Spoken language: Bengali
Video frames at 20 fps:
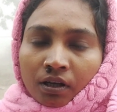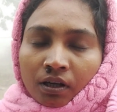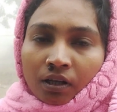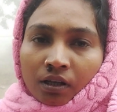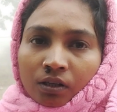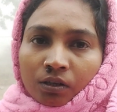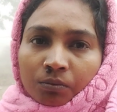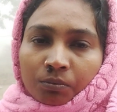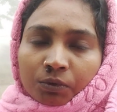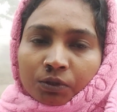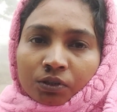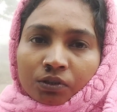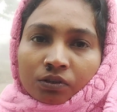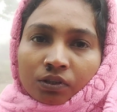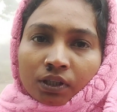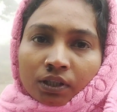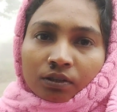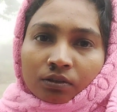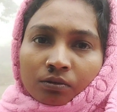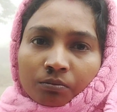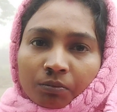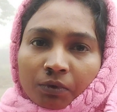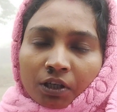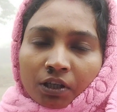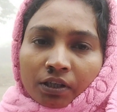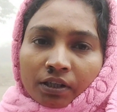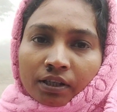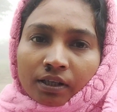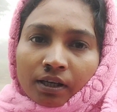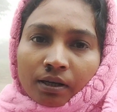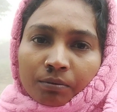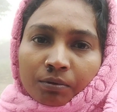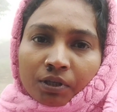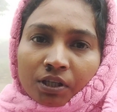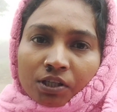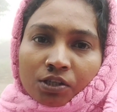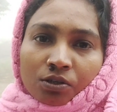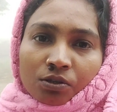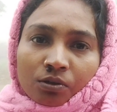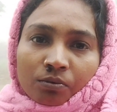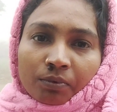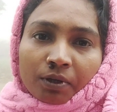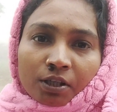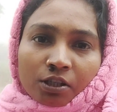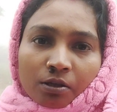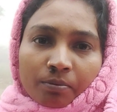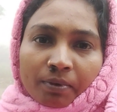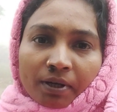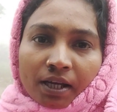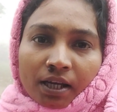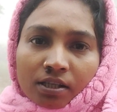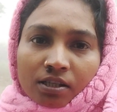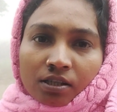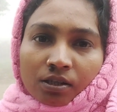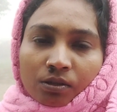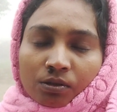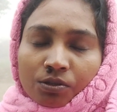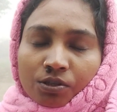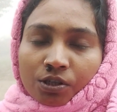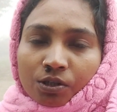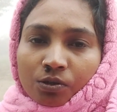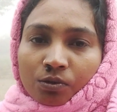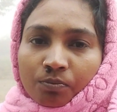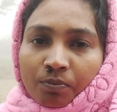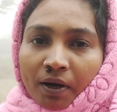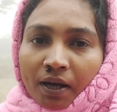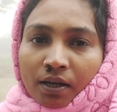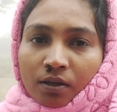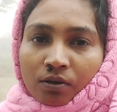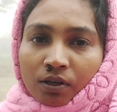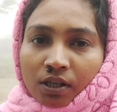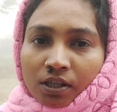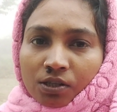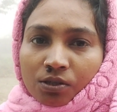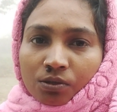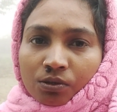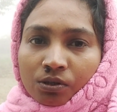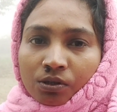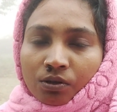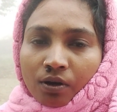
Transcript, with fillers: হ্যালো বন্ধুরা গুড মর্নিং কেমন আছো তোমরা সবাই আশা করছি খুব ভালো আছো